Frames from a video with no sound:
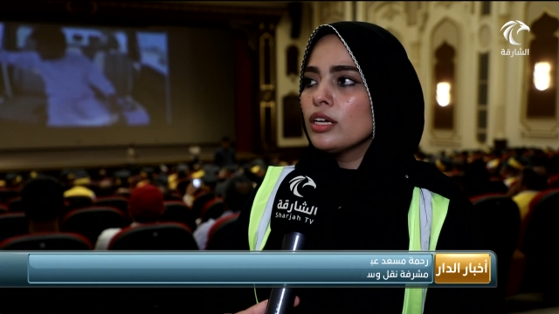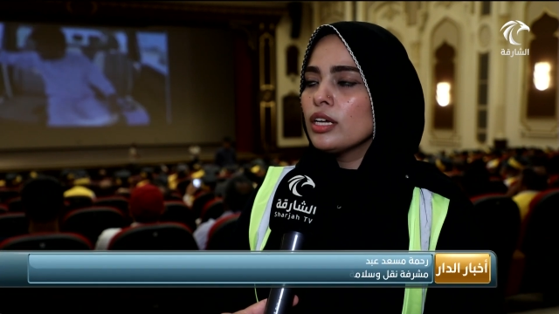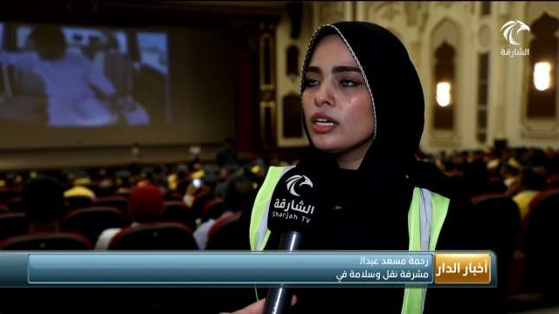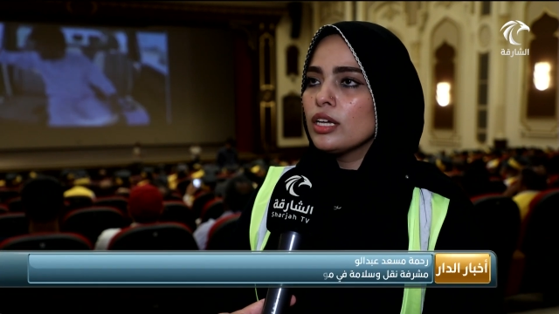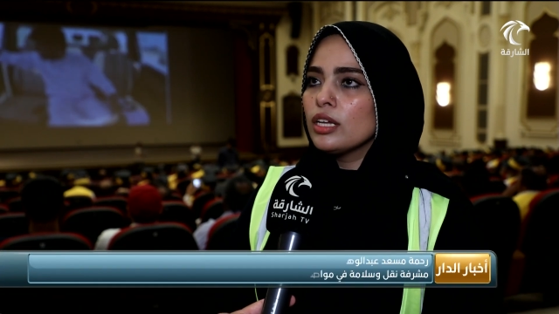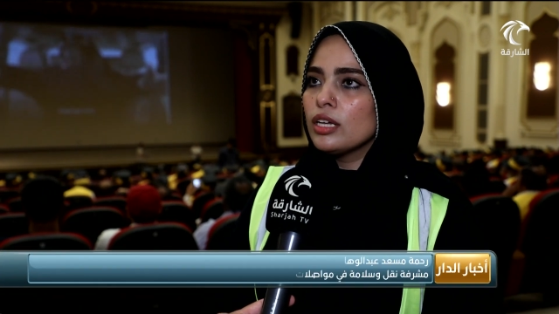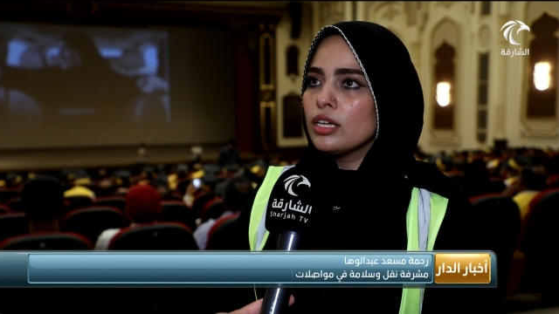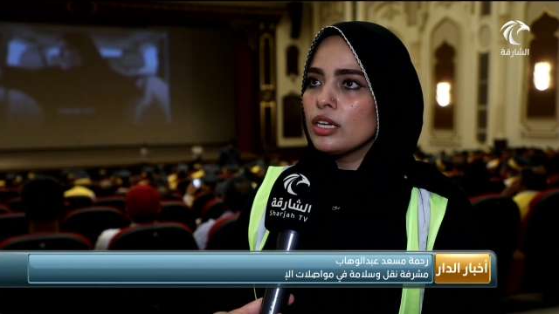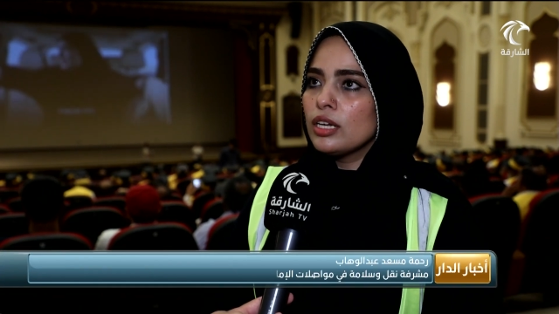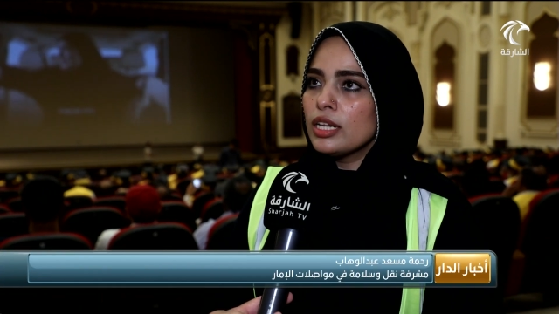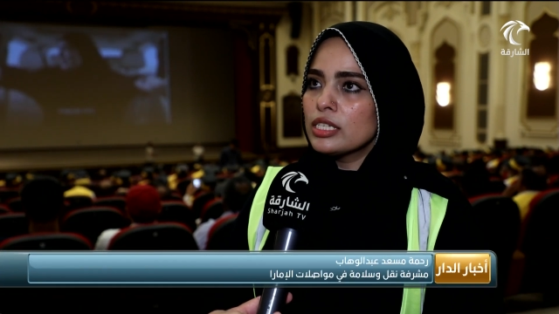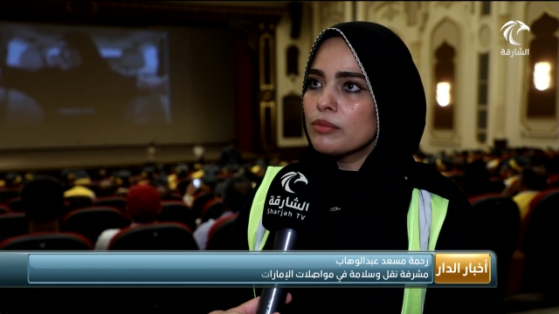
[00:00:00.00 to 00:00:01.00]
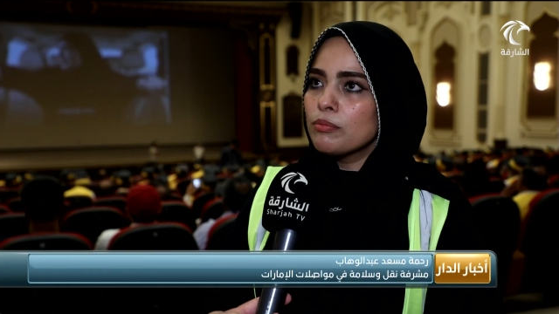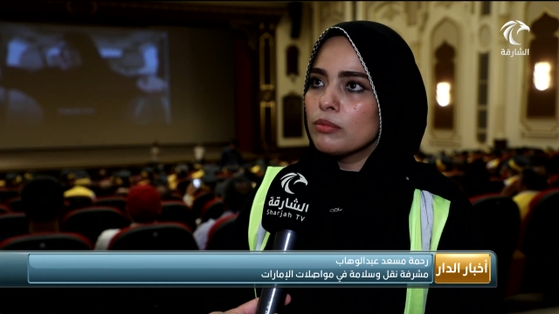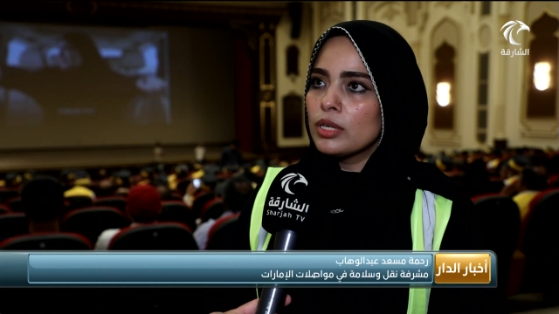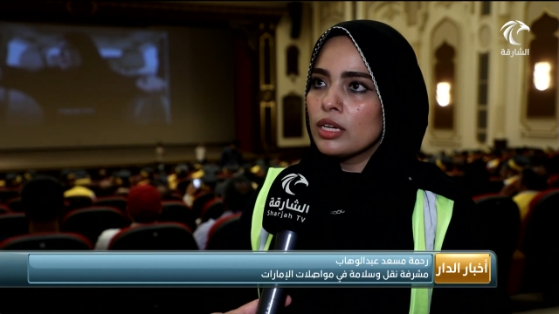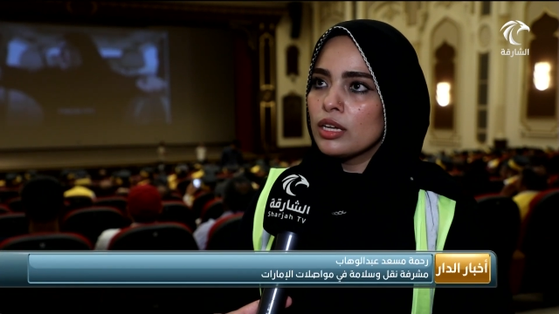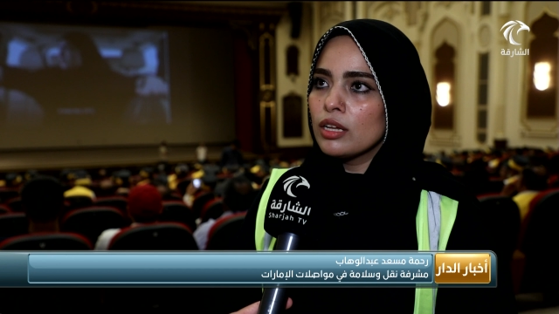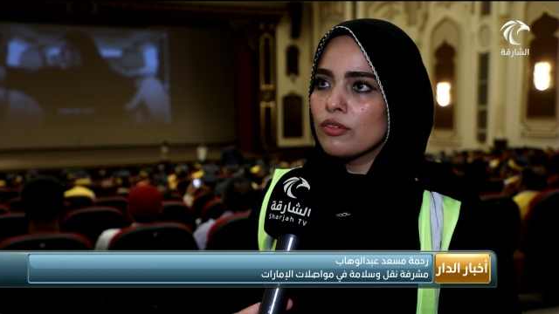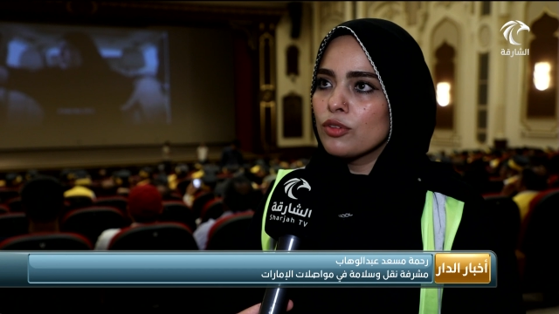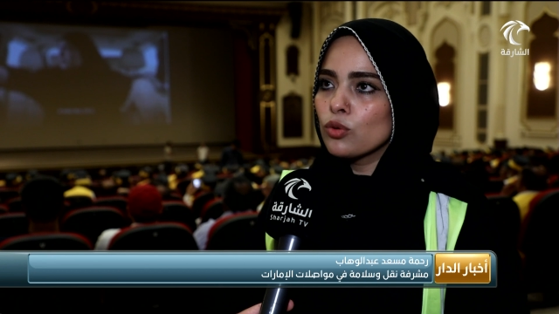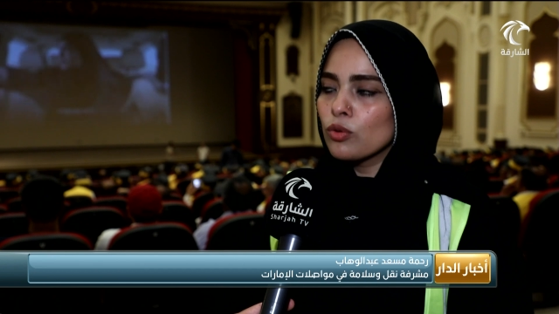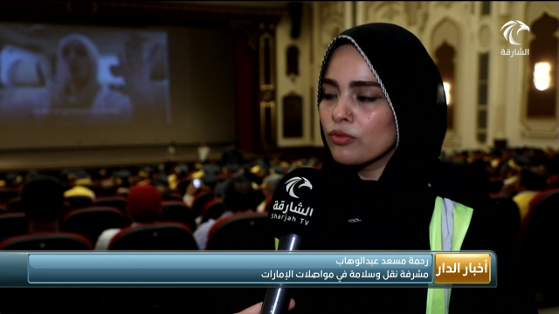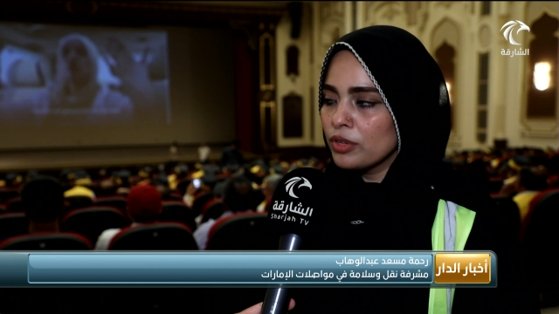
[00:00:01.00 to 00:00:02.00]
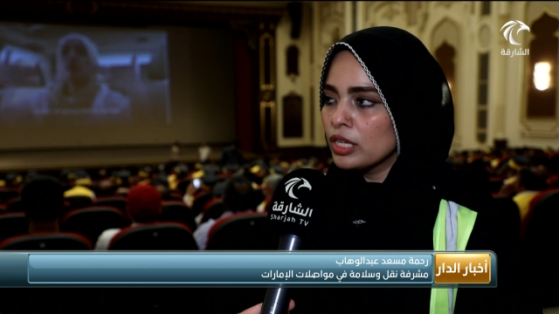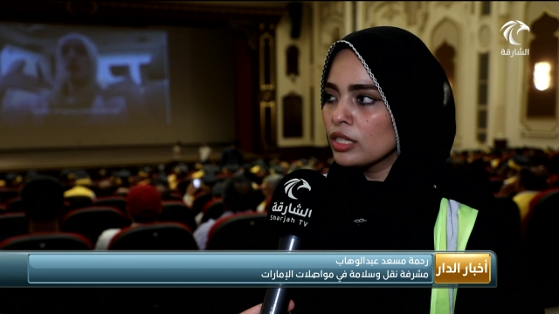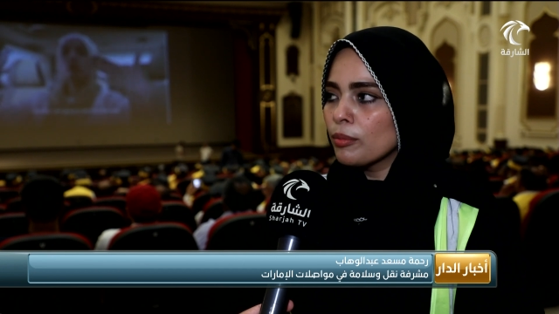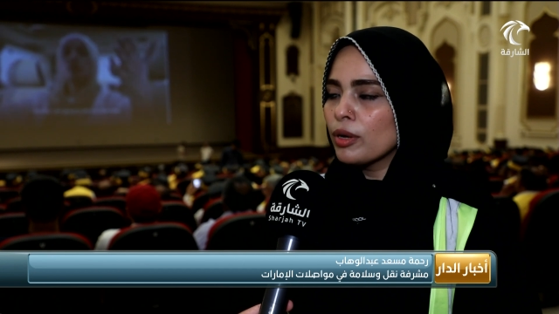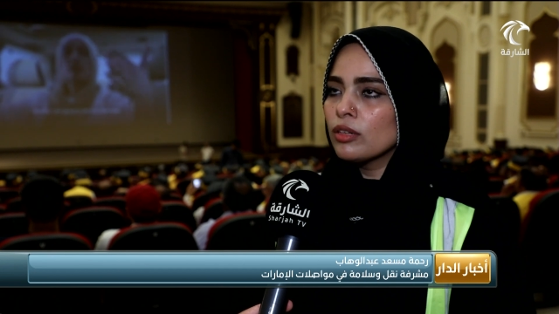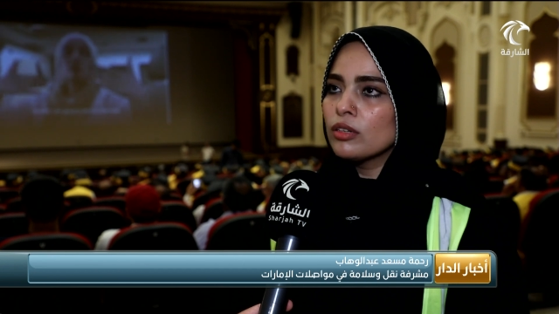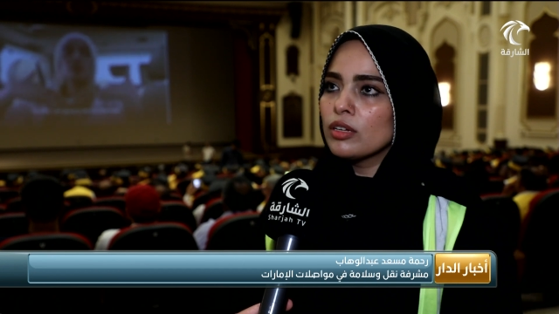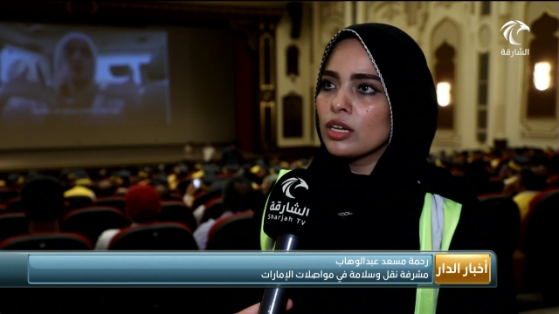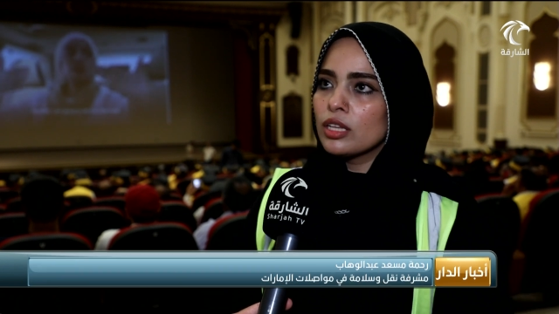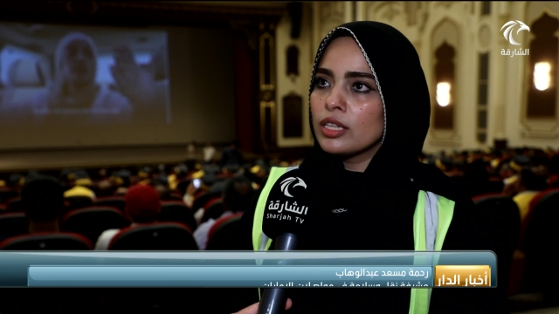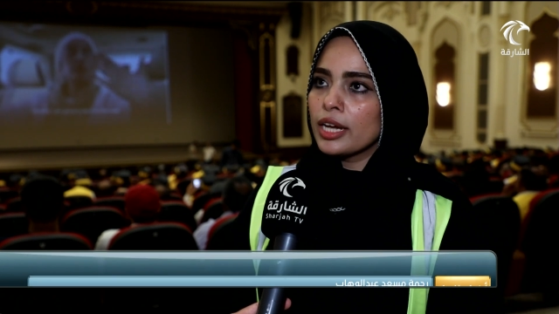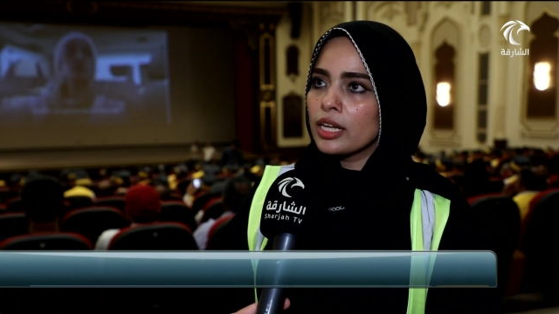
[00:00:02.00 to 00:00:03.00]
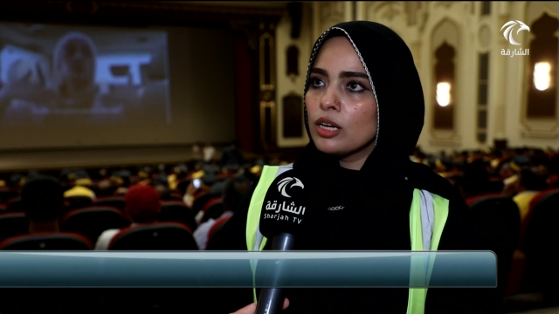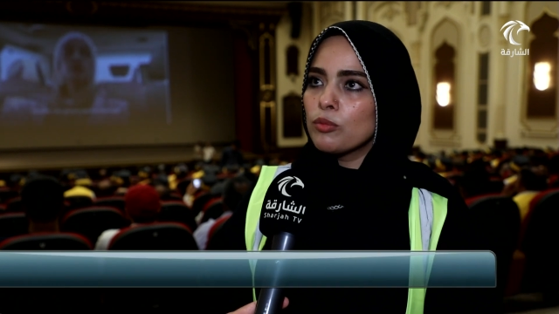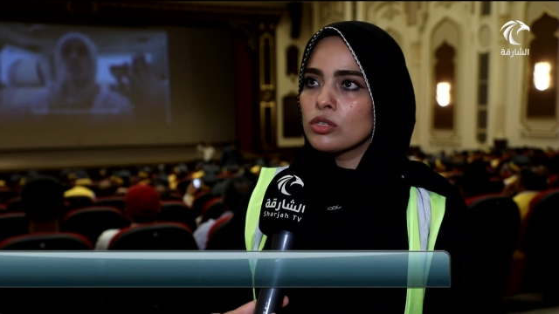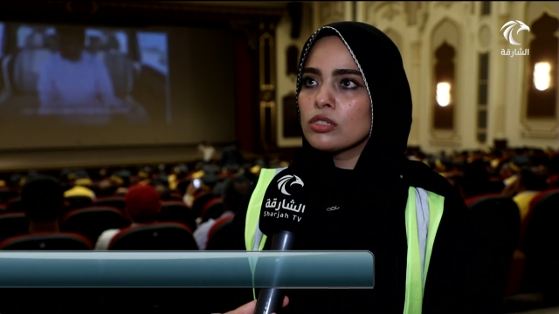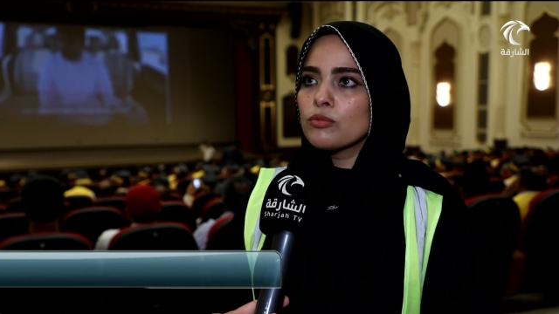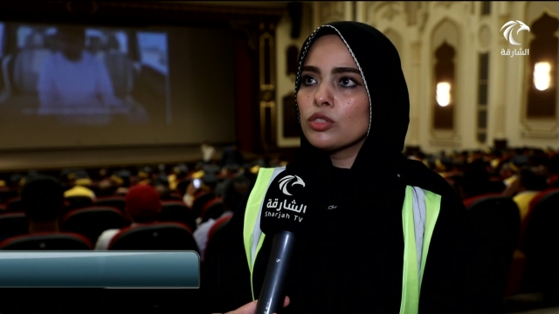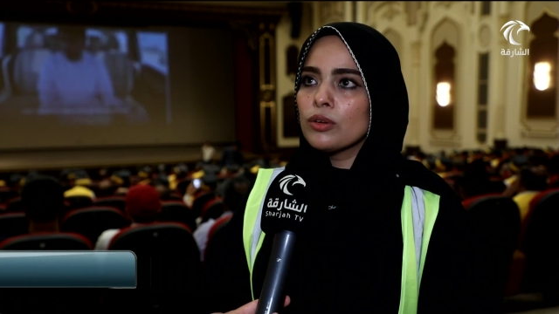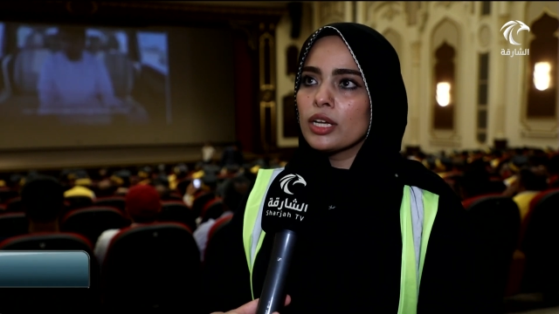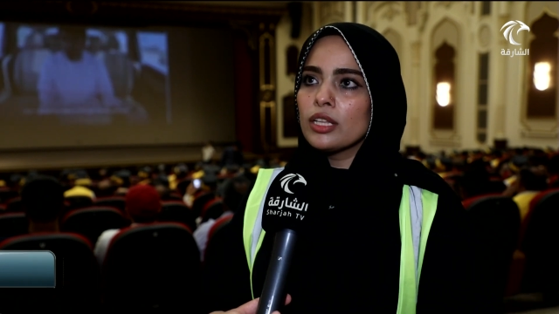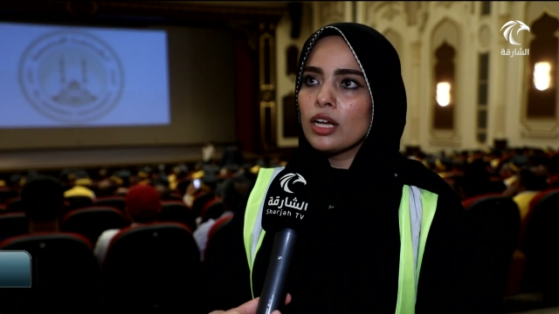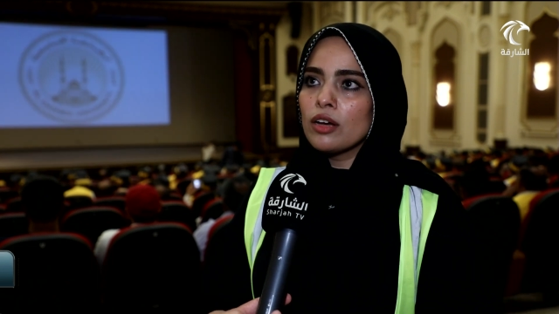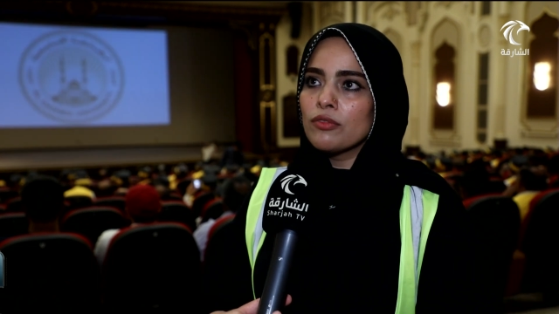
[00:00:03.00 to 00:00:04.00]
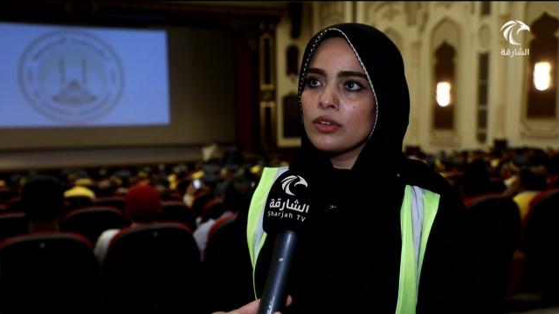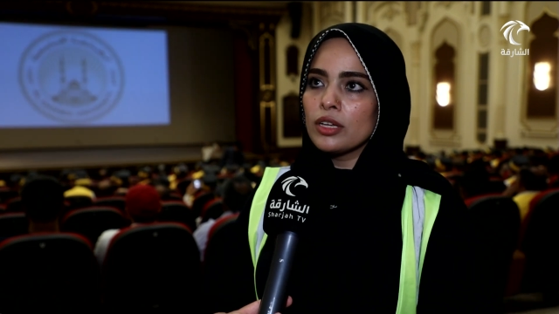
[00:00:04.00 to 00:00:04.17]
آه، لازم آه، في طبعا داخل الباص متواجده